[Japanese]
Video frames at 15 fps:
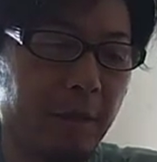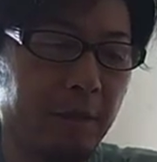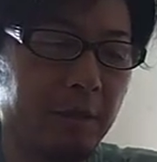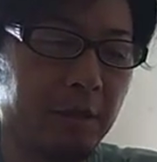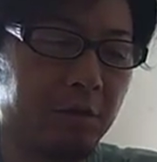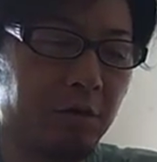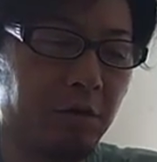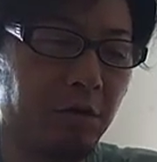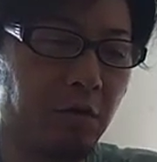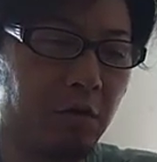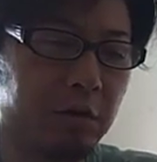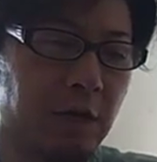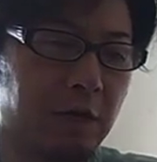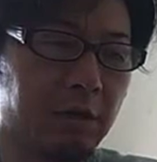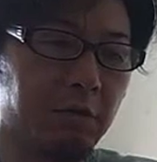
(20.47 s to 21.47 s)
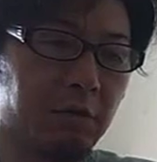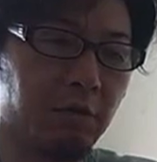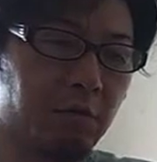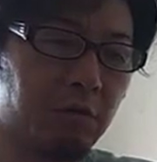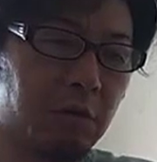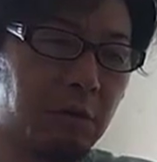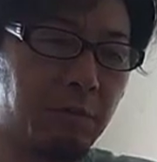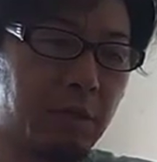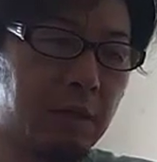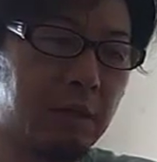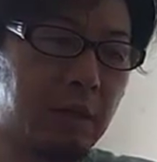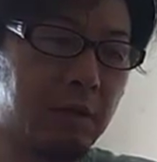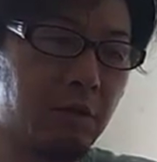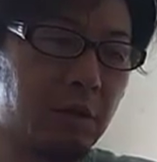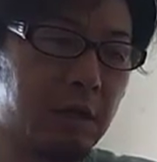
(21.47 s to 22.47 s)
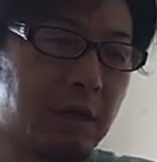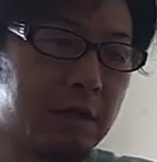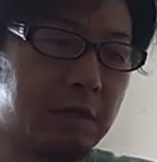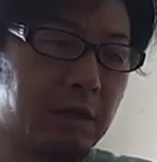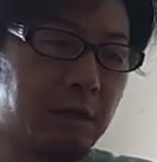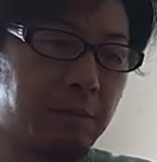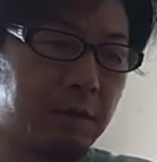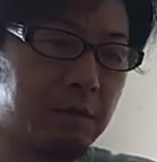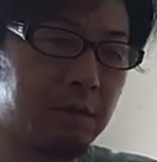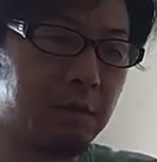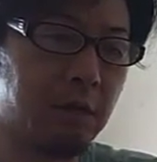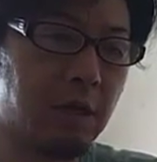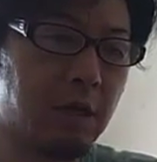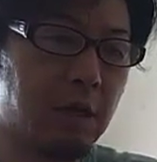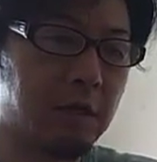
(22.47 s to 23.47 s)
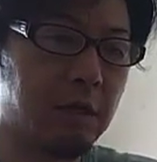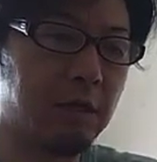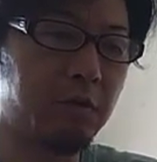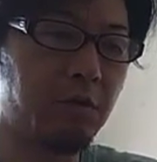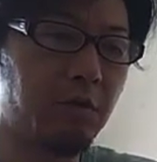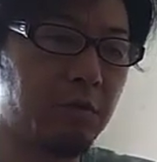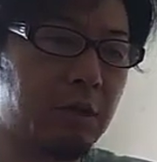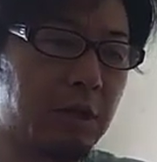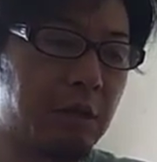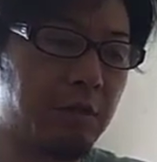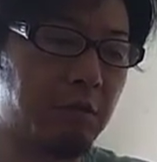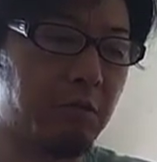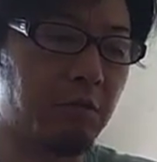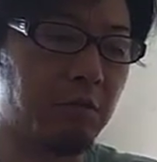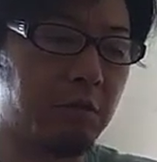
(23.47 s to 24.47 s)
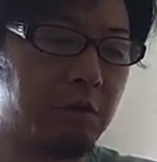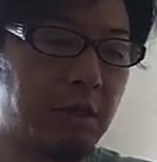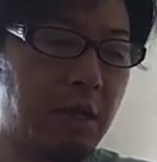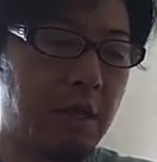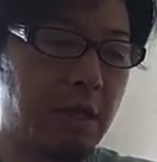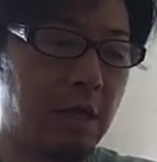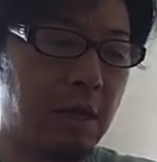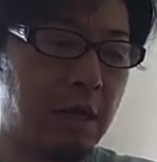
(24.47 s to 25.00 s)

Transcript: 手数料を下げるということがまあ何より大事になります、手数料を下げるということですね。